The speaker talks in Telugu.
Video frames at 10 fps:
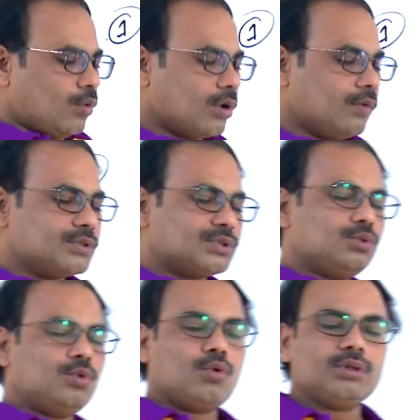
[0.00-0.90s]
ఒక
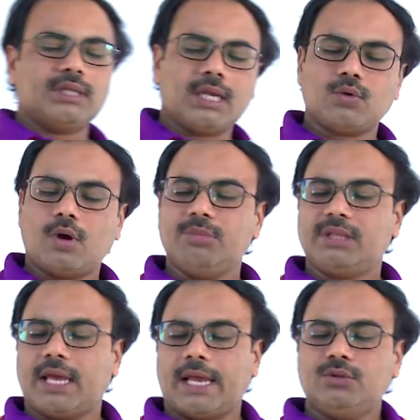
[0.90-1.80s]
వస్తువును కొంత ధరకు
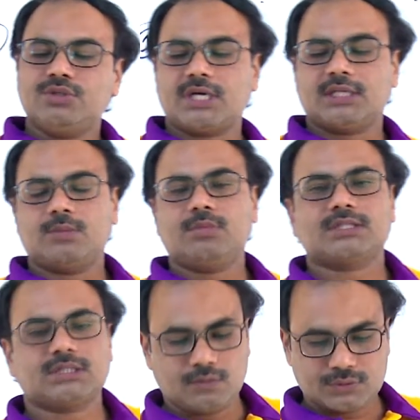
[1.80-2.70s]
అమ్మితే ఐదు శాతం
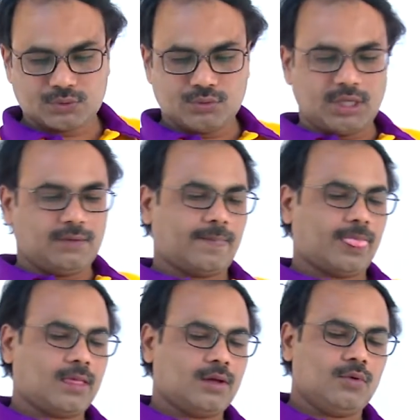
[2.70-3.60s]
నష్టం వస్తుంది
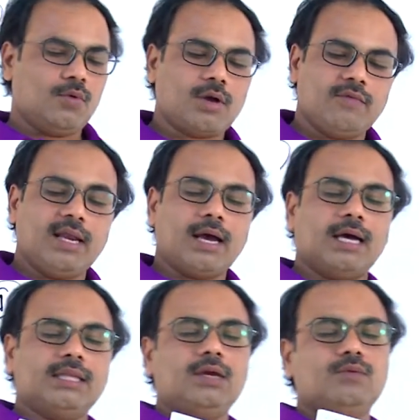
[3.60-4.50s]
ఒకవేళ
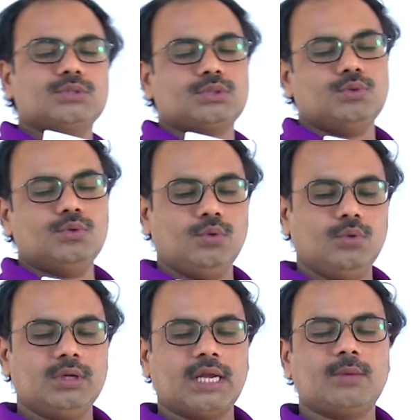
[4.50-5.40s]
అదే వస్తువును
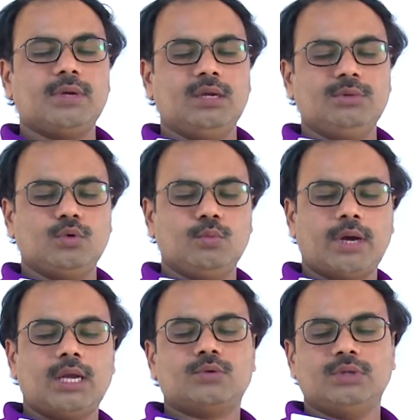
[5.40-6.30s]
నలభై ఎనిమిది
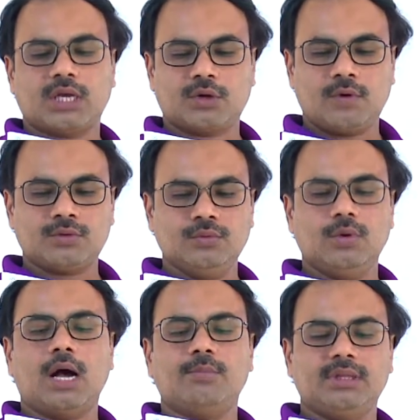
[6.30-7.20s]
రూపాయలకు ఎక్కువకు
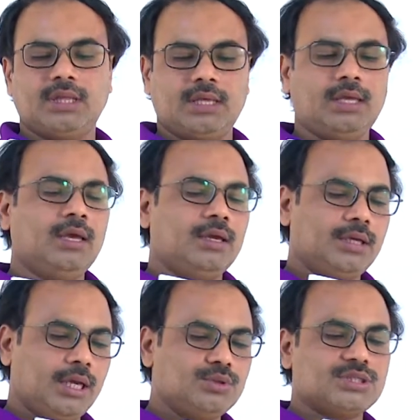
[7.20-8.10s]
అమ్మితే
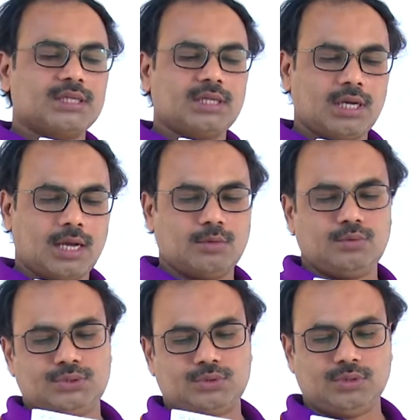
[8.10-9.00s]
ఏడు శాతం లాభం
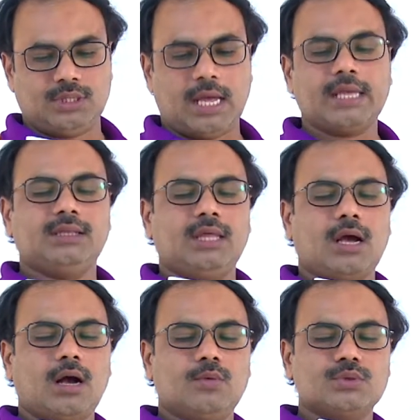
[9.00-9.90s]
వస్తుంది అయితే
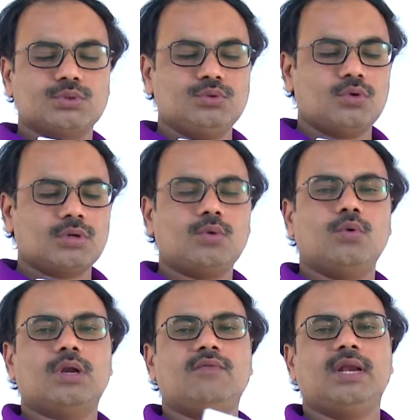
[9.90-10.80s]
ఆ వస్తువు యొక్క
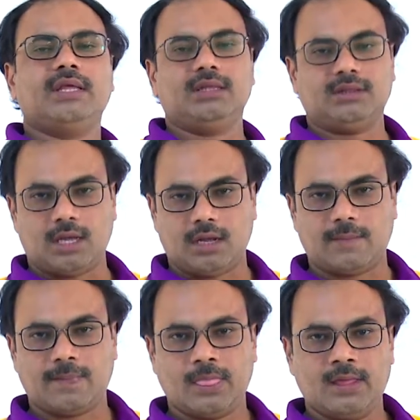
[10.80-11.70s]
కొన్న వెల ఎంత
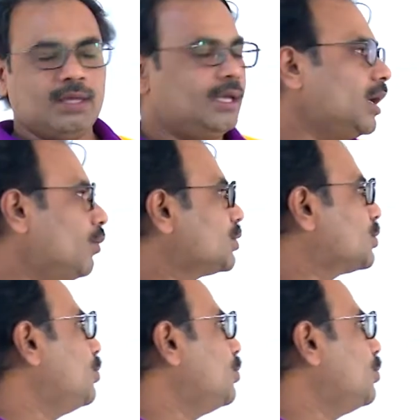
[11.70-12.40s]
ఇక్కడ వస్తువు